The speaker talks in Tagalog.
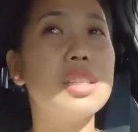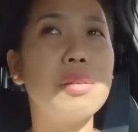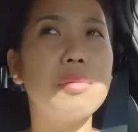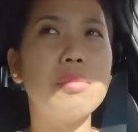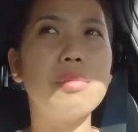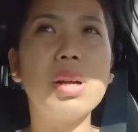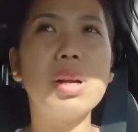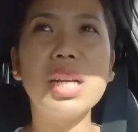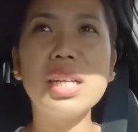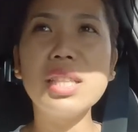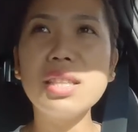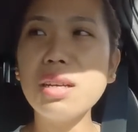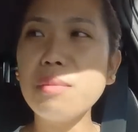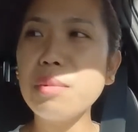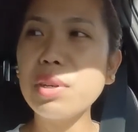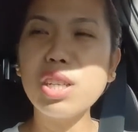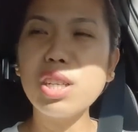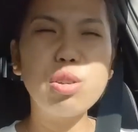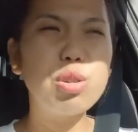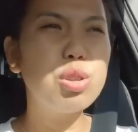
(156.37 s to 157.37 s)
sa,
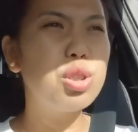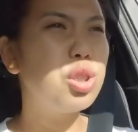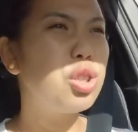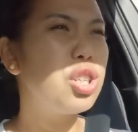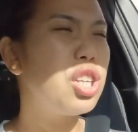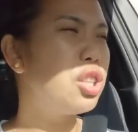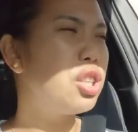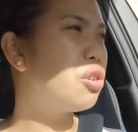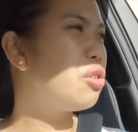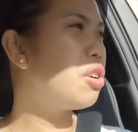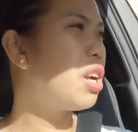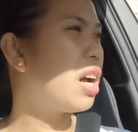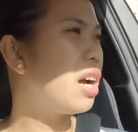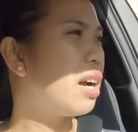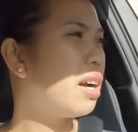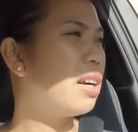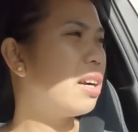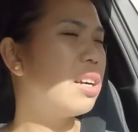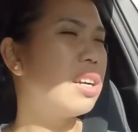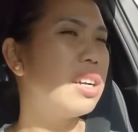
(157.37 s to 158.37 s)
maganda magnegosyo dito
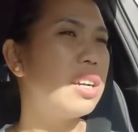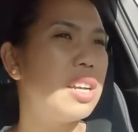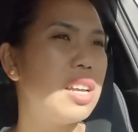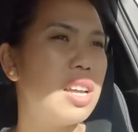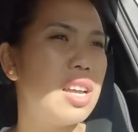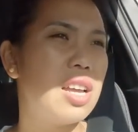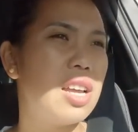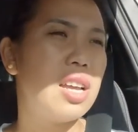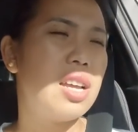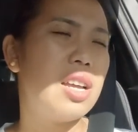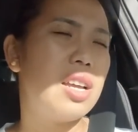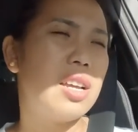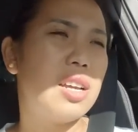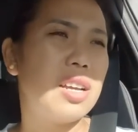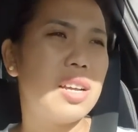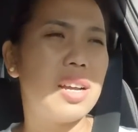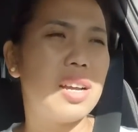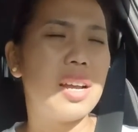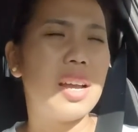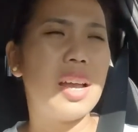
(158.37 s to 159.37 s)
ng
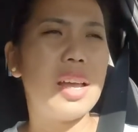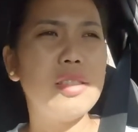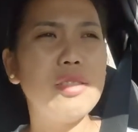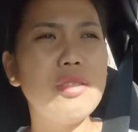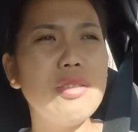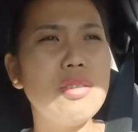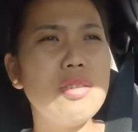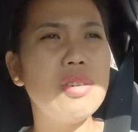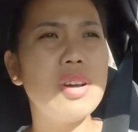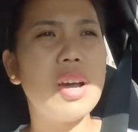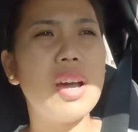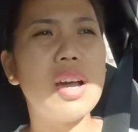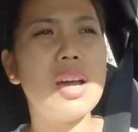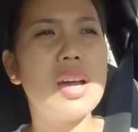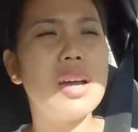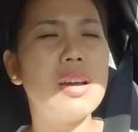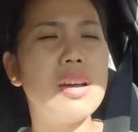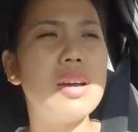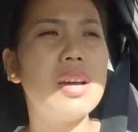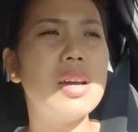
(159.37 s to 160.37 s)
ano
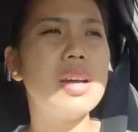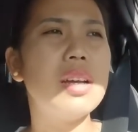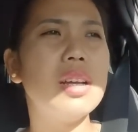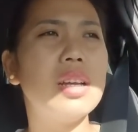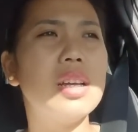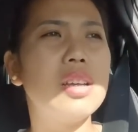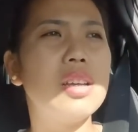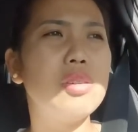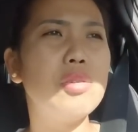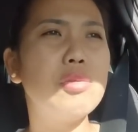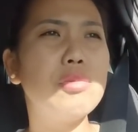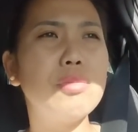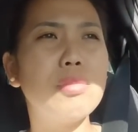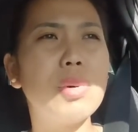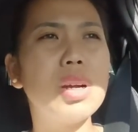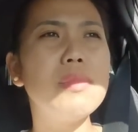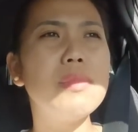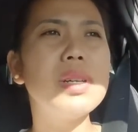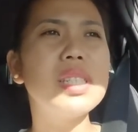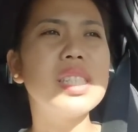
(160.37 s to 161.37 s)
uh,
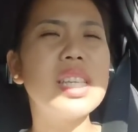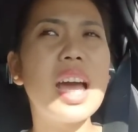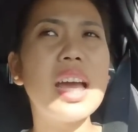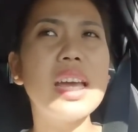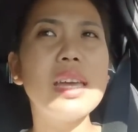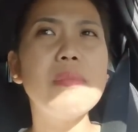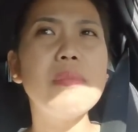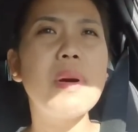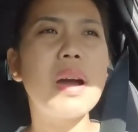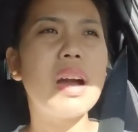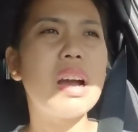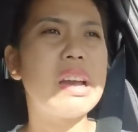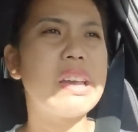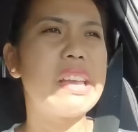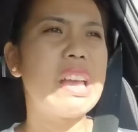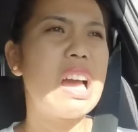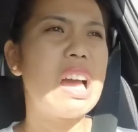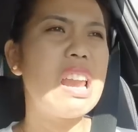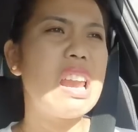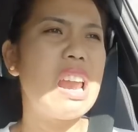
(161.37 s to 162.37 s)
yung magmasahe ba
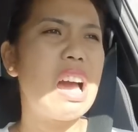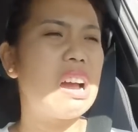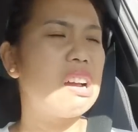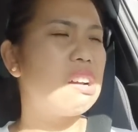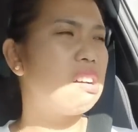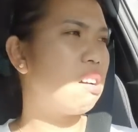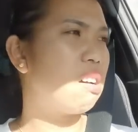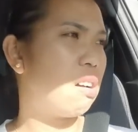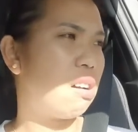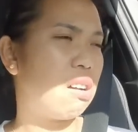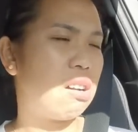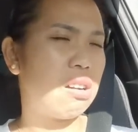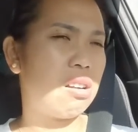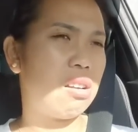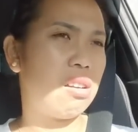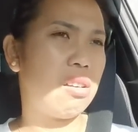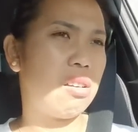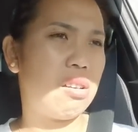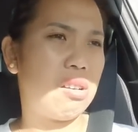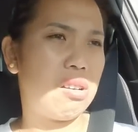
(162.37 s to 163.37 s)
kaya lang
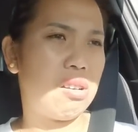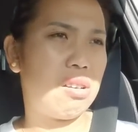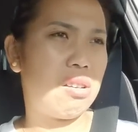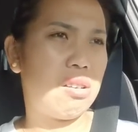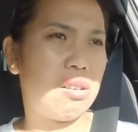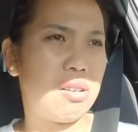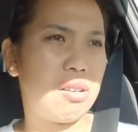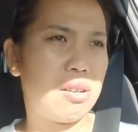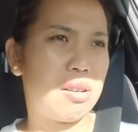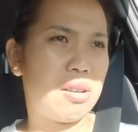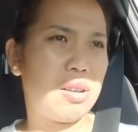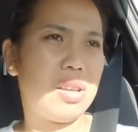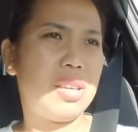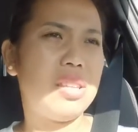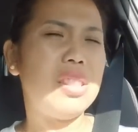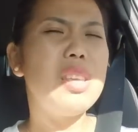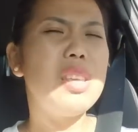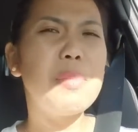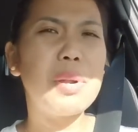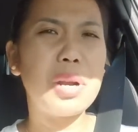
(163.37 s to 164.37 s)

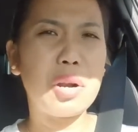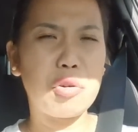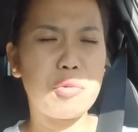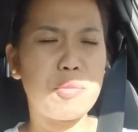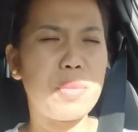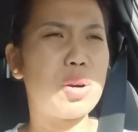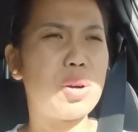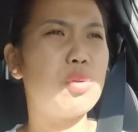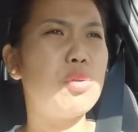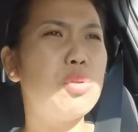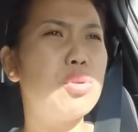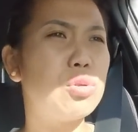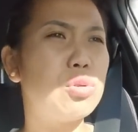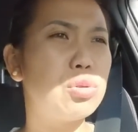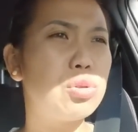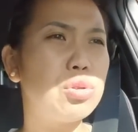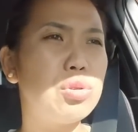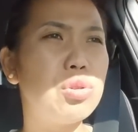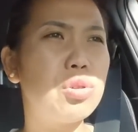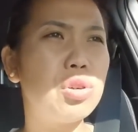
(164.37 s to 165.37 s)
hindi man ako
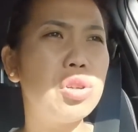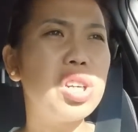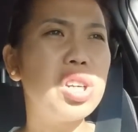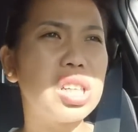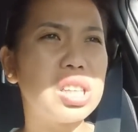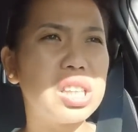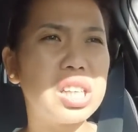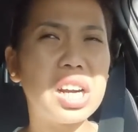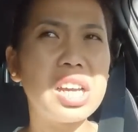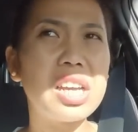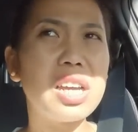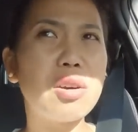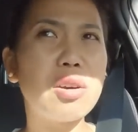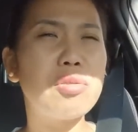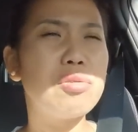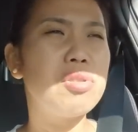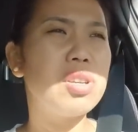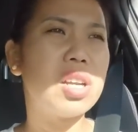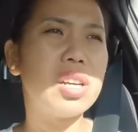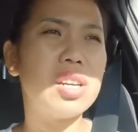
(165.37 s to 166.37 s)
marunong good noon nagtry
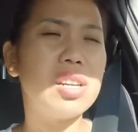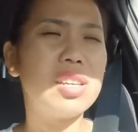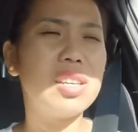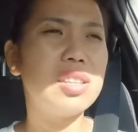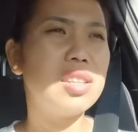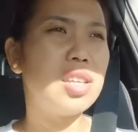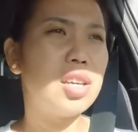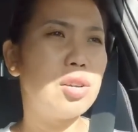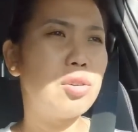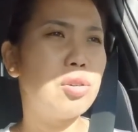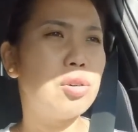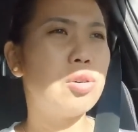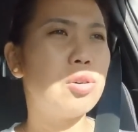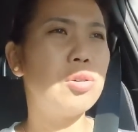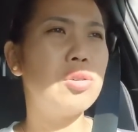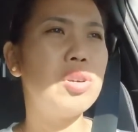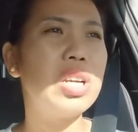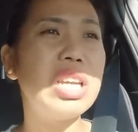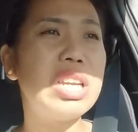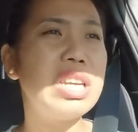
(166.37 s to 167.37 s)
ako niyan hindi
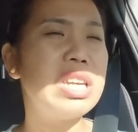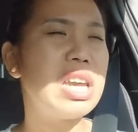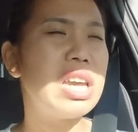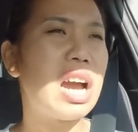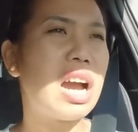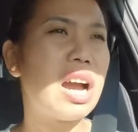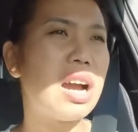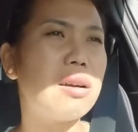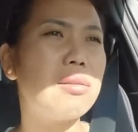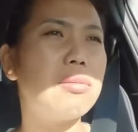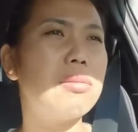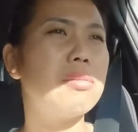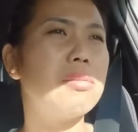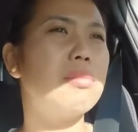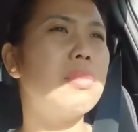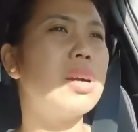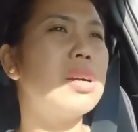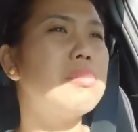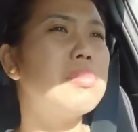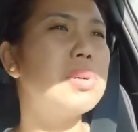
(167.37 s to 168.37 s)
ko linya
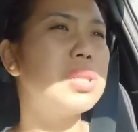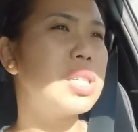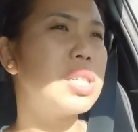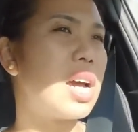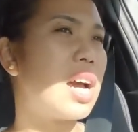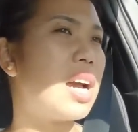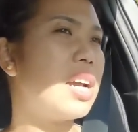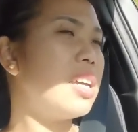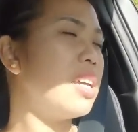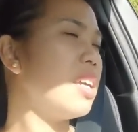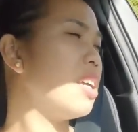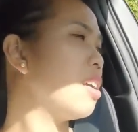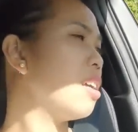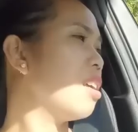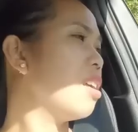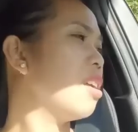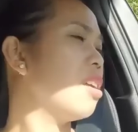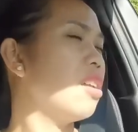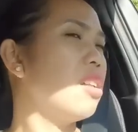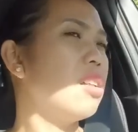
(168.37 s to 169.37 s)
ang magmasahe
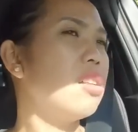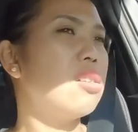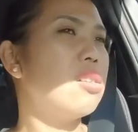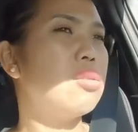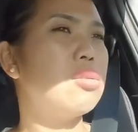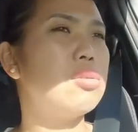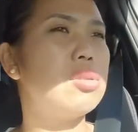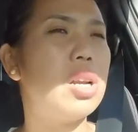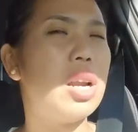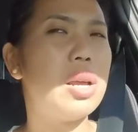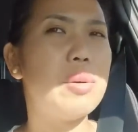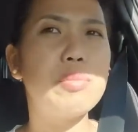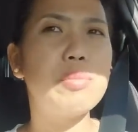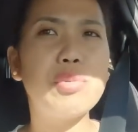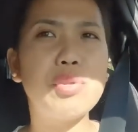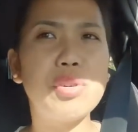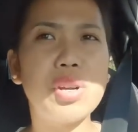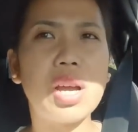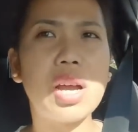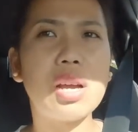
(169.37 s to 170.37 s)
drive
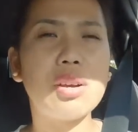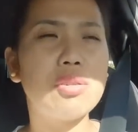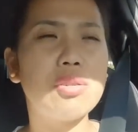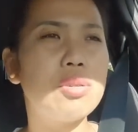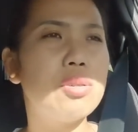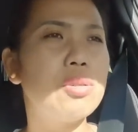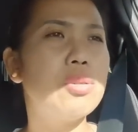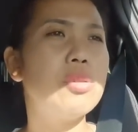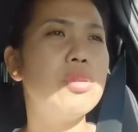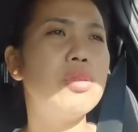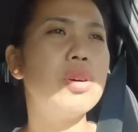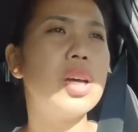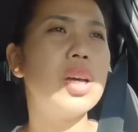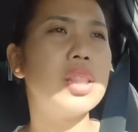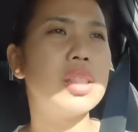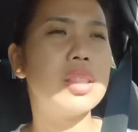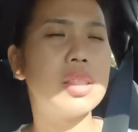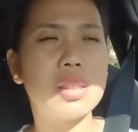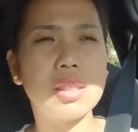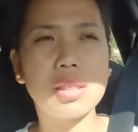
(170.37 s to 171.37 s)
muna ako
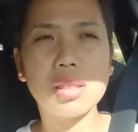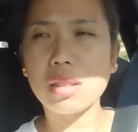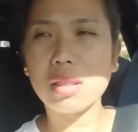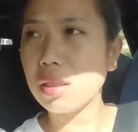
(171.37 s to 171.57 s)
at